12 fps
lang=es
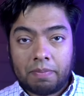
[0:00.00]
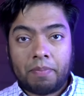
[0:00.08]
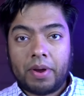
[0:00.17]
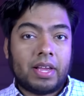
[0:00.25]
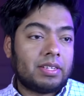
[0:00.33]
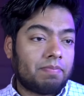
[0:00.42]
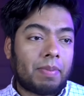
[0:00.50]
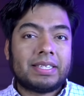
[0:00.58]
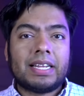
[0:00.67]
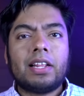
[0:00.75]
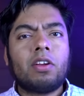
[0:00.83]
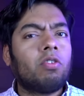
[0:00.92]
y pues
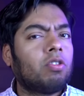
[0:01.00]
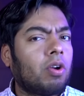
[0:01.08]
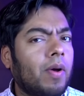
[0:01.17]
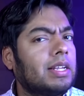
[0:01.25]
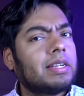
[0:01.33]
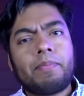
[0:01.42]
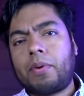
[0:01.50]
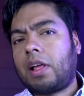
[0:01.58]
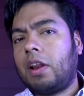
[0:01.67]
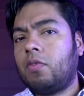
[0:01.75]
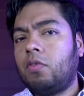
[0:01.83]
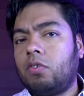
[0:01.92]
bastante controversia porque
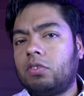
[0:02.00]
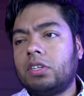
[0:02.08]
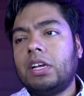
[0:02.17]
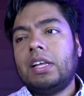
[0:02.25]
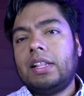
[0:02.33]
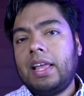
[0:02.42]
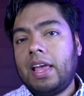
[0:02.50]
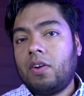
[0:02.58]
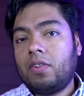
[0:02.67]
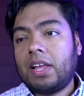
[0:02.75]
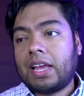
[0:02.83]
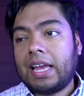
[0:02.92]
algunos
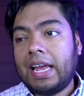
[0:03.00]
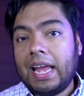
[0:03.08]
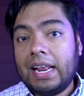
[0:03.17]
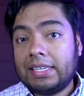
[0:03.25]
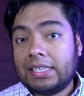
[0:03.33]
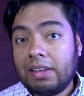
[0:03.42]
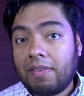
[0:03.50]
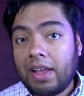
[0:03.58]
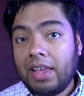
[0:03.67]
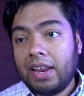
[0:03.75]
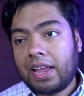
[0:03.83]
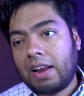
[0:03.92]
dijeron de que él sí iba a ir,